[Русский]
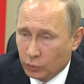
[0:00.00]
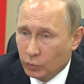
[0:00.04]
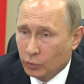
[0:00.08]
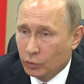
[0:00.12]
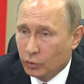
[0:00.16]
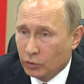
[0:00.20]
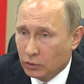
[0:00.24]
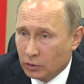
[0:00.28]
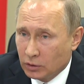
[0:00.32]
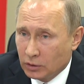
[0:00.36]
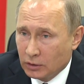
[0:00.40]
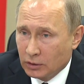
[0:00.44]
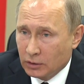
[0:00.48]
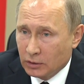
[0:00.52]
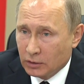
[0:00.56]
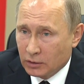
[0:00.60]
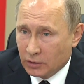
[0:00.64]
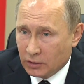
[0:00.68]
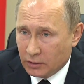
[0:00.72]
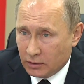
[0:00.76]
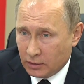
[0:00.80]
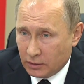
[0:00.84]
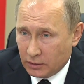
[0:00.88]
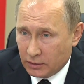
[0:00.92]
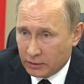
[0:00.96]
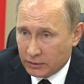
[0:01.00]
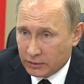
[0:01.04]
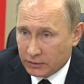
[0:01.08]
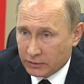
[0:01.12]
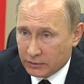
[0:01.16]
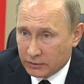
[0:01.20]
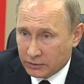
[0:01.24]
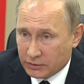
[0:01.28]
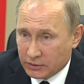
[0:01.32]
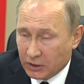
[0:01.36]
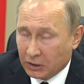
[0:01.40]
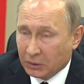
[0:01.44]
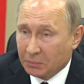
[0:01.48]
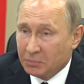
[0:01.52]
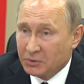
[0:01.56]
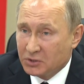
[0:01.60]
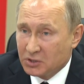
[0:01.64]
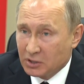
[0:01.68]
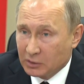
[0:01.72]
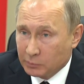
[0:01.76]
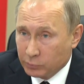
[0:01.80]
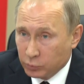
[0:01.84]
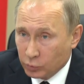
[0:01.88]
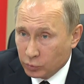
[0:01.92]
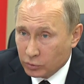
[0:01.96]
до э,
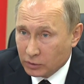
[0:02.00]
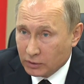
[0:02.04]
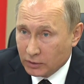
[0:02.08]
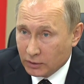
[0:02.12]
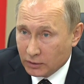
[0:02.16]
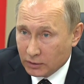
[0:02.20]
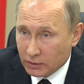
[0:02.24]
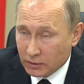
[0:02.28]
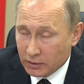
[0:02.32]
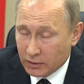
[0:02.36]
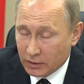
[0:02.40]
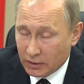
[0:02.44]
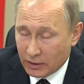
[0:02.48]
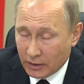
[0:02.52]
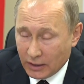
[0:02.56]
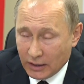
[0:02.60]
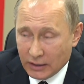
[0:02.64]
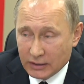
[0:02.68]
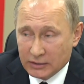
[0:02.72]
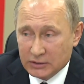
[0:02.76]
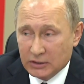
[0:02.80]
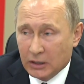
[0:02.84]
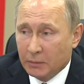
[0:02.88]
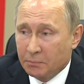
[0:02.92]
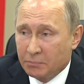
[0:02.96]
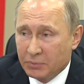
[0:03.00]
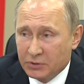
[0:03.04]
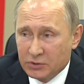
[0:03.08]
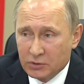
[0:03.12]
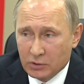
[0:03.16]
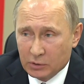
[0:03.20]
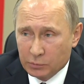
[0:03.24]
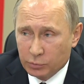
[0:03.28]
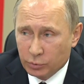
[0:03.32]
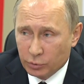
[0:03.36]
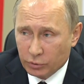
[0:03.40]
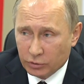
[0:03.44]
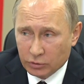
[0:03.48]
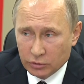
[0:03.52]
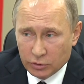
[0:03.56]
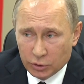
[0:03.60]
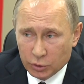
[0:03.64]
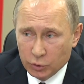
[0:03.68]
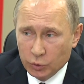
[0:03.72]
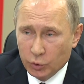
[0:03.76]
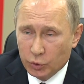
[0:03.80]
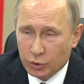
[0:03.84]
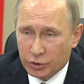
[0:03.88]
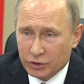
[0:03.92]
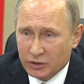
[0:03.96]
Санкт-Петербурга, а Санкт-Петербург
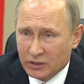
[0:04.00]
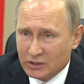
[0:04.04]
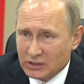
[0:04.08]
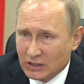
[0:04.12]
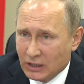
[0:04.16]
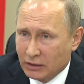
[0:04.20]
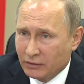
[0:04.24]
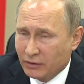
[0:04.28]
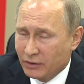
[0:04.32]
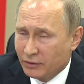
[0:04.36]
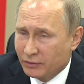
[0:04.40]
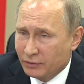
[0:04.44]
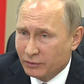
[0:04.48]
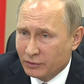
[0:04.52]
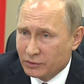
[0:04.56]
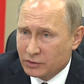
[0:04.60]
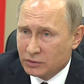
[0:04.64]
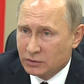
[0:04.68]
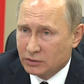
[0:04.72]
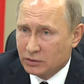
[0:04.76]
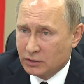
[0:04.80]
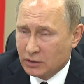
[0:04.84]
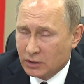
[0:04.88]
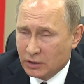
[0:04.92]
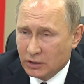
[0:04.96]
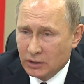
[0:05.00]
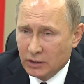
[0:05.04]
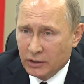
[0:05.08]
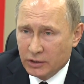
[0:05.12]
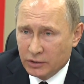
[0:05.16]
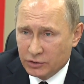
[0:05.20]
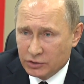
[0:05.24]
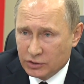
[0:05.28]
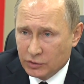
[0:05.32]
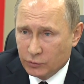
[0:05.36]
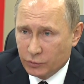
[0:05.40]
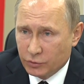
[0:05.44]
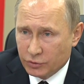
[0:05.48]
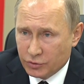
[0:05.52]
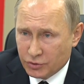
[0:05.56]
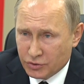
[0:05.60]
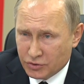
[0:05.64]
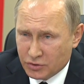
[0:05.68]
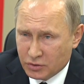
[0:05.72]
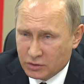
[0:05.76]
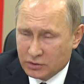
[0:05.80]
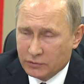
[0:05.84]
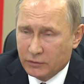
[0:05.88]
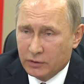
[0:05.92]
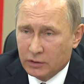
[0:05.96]
не должен останавливаться на
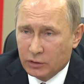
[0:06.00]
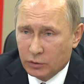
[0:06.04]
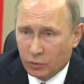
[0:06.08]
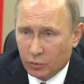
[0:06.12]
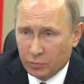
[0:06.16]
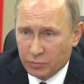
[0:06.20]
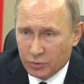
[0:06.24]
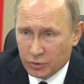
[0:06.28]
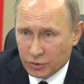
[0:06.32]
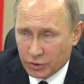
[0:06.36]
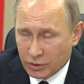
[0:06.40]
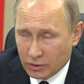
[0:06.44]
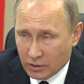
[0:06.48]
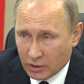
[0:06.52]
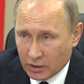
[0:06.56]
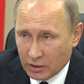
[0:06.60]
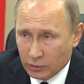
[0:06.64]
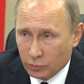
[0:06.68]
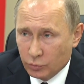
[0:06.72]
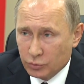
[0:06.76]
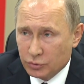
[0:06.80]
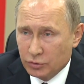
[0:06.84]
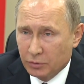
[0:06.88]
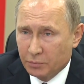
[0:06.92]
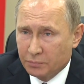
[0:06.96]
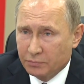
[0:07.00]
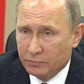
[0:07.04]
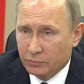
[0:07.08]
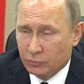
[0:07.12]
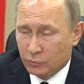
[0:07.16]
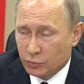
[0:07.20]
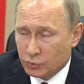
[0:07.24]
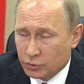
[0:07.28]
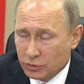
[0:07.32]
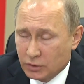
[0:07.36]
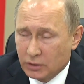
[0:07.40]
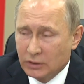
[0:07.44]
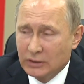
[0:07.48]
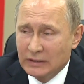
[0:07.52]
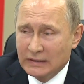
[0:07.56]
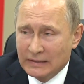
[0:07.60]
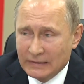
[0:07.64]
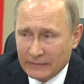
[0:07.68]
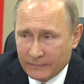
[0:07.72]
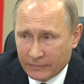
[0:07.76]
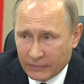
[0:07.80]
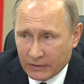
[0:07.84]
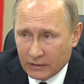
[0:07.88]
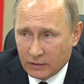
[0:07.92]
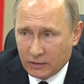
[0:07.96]
сегодняшних своих рубежах, а нужно, нужно
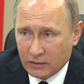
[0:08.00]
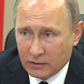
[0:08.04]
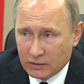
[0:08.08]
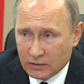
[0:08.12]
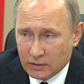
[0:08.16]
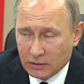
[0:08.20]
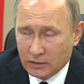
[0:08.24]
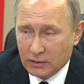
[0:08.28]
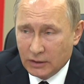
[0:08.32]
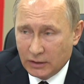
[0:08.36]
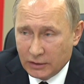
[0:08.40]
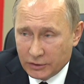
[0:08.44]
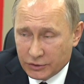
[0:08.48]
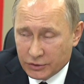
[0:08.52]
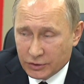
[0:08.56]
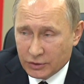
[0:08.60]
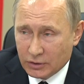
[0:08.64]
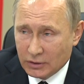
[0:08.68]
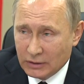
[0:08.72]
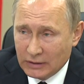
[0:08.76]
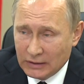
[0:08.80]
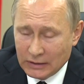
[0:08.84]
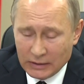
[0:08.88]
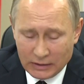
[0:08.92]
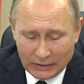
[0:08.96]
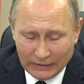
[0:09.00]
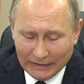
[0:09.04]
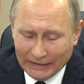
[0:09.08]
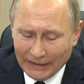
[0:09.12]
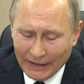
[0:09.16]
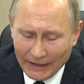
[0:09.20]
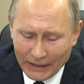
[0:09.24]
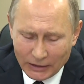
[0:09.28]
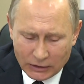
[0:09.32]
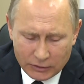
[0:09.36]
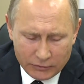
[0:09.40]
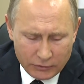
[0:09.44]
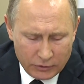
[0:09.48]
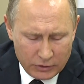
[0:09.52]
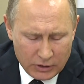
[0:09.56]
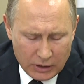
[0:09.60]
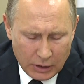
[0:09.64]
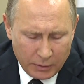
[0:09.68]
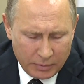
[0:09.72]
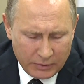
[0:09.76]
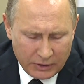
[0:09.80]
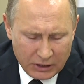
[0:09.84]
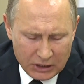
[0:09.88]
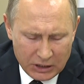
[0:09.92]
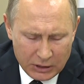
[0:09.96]
идти дальше. Для этого
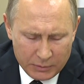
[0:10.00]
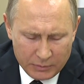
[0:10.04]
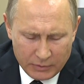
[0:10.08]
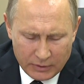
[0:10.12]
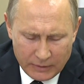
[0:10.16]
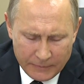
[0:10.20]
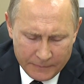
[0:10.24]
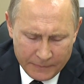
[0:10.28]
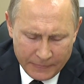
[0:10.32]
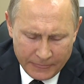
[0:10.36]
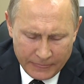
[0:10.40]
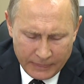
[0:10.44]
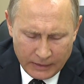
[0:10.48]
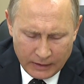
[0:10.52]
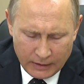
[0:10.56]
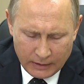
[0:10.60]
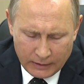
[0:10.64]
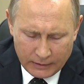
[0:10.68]
необходимо,